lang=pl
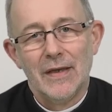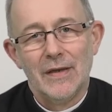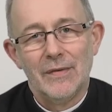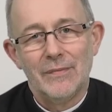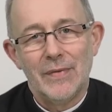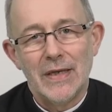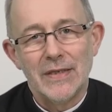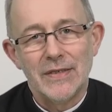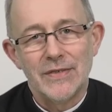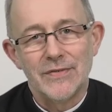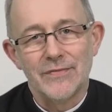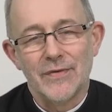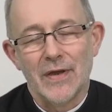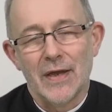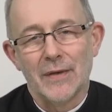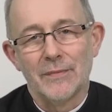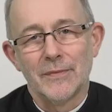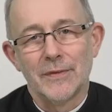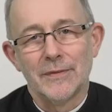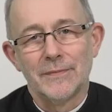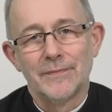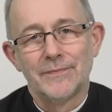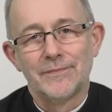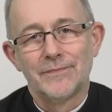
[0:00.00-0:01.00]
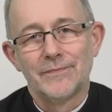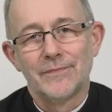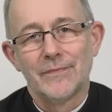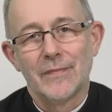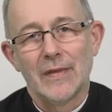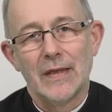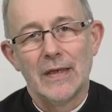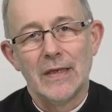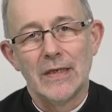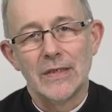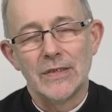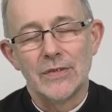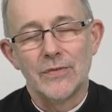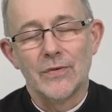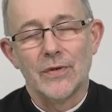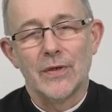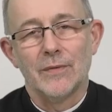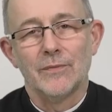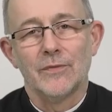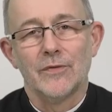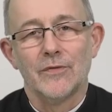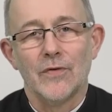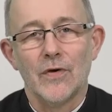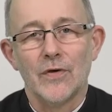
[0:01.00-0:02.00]
Pan z wami i z
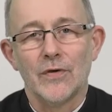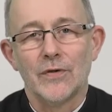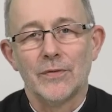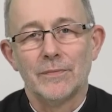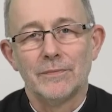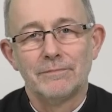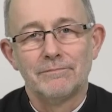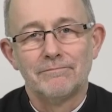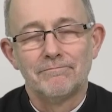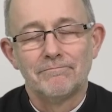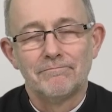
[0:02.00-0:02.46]
duchem Twoim.